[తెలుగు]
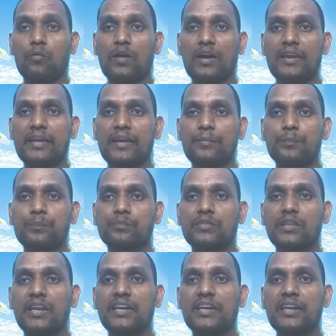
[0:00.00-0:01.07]
వాళ్ళే
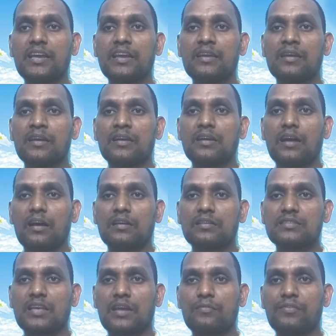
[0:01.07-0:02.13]
నీటిని
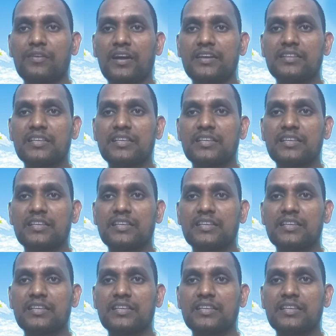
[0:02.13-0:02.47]
సరఫరా